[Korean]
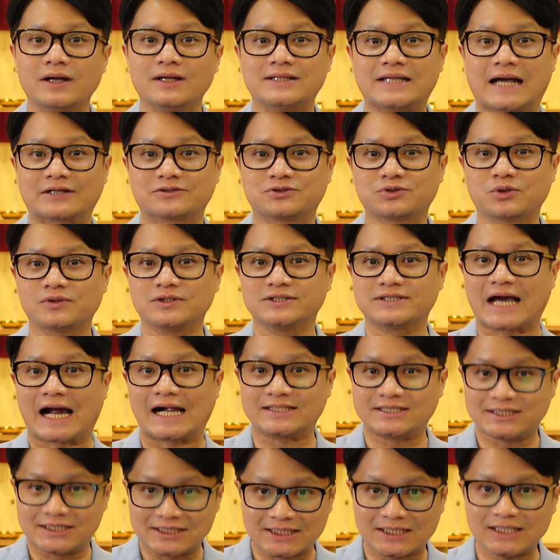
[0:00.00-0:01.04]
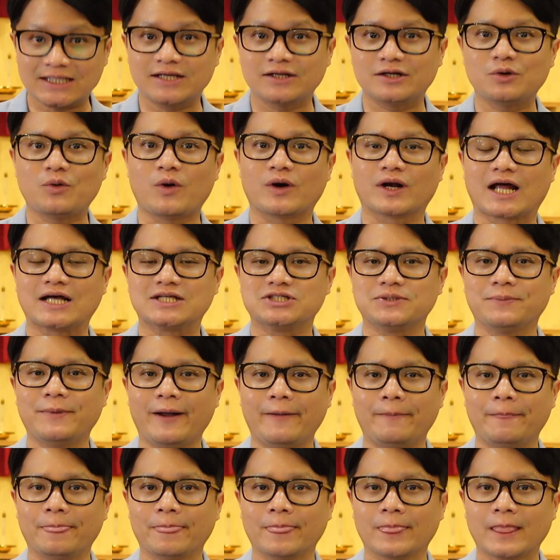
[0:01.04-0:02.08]
약속을 잘 지키기를
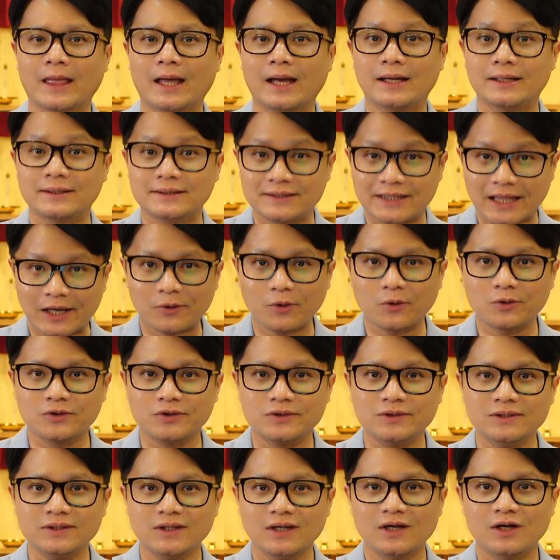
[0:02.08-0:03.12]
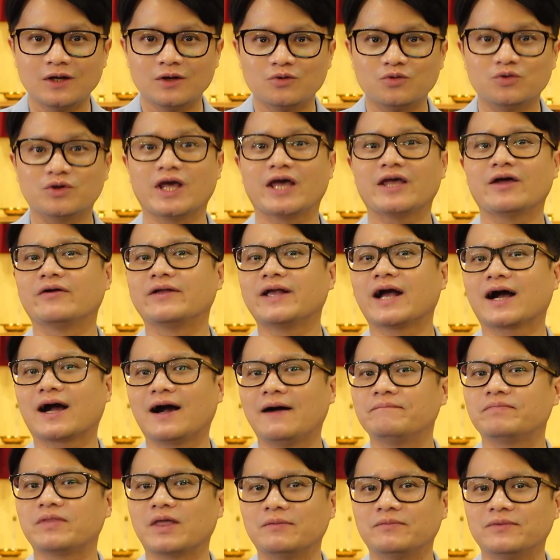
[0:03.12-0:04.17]
원하지만 때로는 우리의
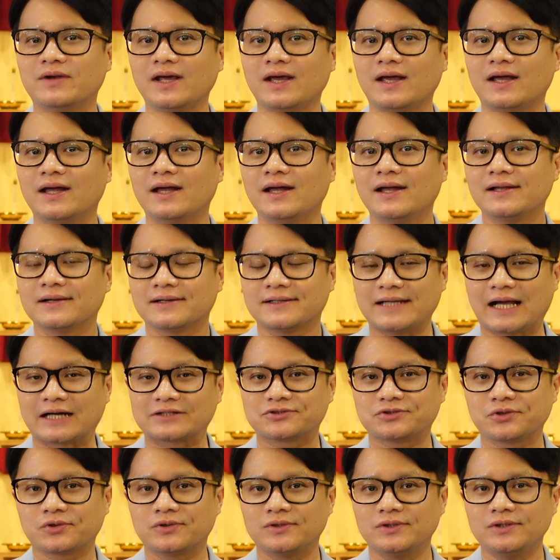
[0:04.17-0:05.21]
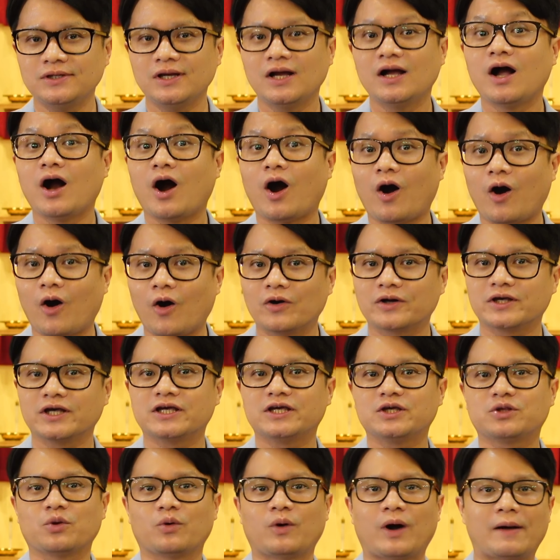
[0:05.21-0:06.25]
연약함 때문에 그 약속을
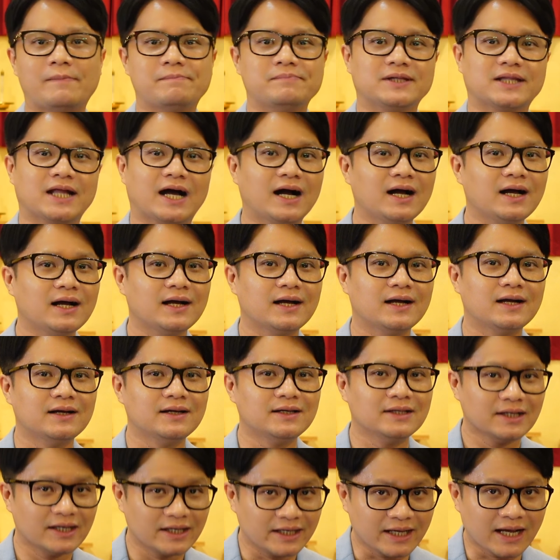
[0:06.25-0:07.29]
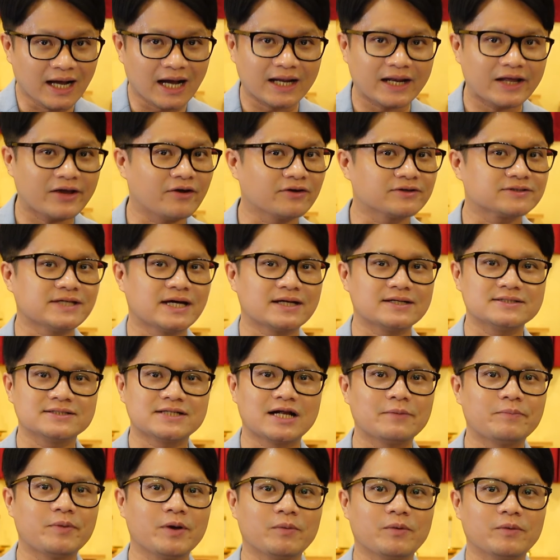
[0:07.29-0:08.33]
어기기도 합니다. 인간의 역사를
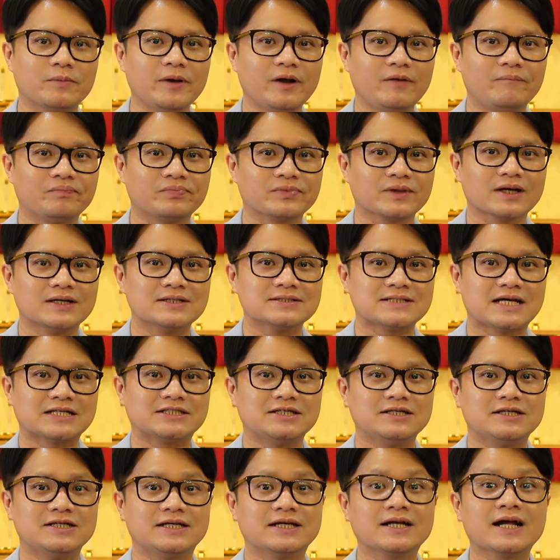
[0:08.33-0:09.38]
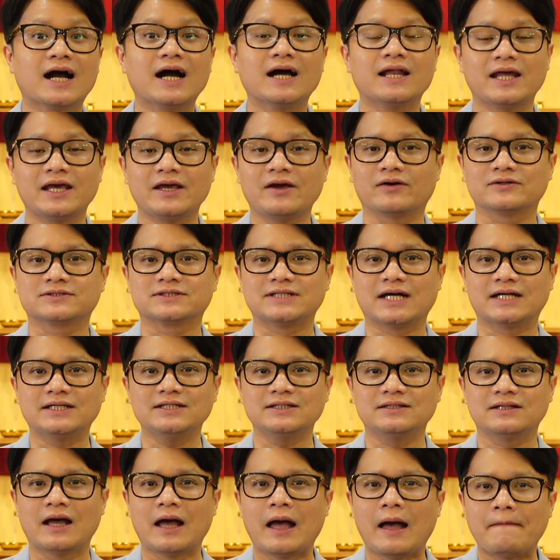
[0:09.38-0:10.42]
살펴보면 사실 인간의
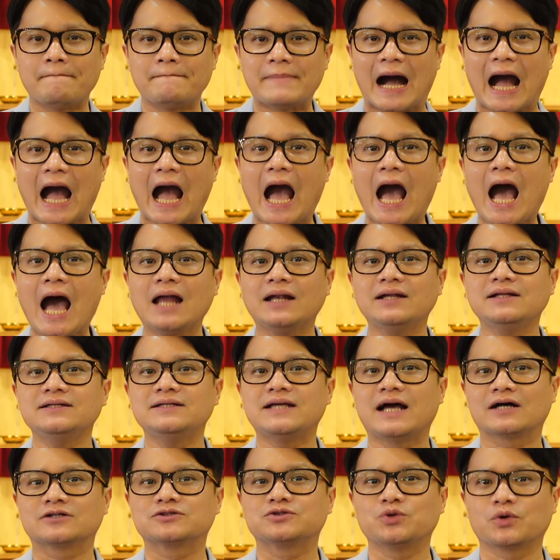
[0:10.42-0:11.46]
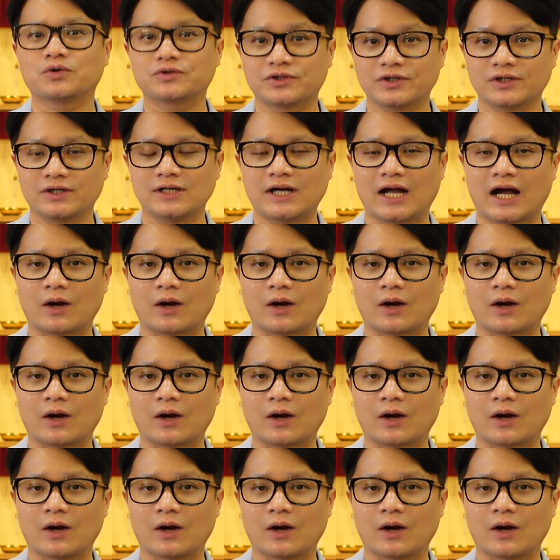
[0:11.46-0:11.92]
역사는 많은 약속들을